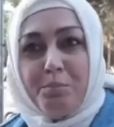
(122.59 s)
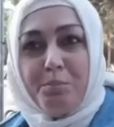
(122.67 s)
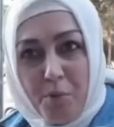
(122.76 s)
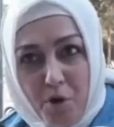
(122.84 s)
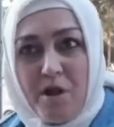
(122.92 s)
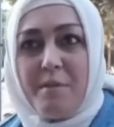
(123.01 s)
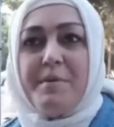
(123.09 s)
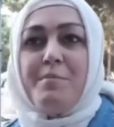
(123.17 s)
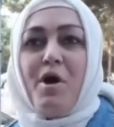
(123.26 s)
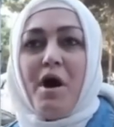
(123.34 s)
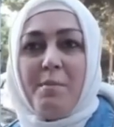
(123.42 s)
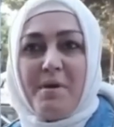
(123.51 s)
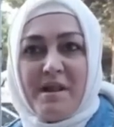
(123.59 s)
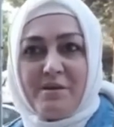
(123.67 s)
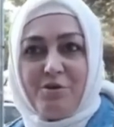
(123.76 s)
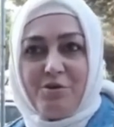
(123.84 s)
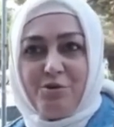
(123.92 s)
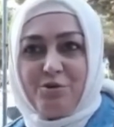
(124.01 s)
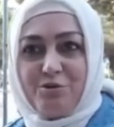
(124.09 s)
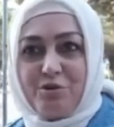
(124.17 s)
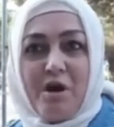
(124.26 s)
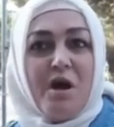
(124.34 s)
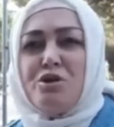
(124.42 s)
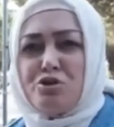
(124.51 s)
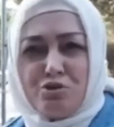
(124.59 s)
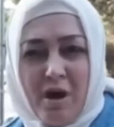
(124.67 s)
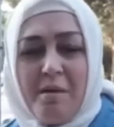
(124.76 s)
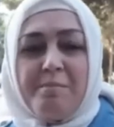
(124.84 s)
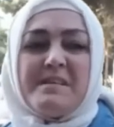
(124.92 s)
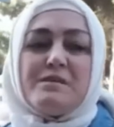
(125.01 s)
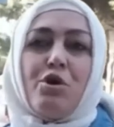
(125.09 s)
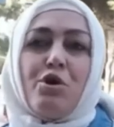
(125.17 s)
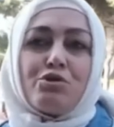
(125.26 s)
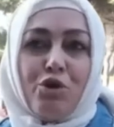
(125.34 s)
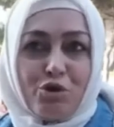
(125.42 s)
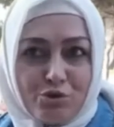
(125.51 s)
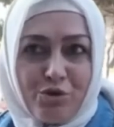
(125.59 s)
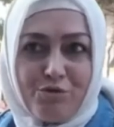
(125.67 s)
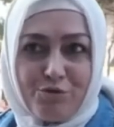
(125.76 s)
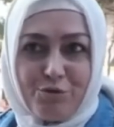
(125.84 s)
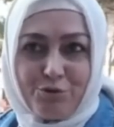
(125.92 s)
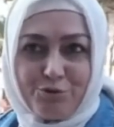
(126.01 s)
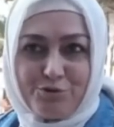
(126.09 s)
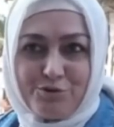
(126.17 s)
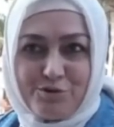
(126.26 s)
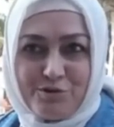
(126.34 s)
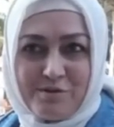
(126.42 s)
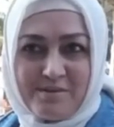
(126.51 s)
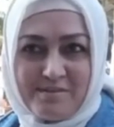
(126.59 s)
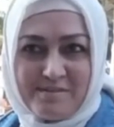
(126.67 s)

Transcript: Bak. Böyle bir muamele görüyorduk. Şu an biz doktor dövüyoruz.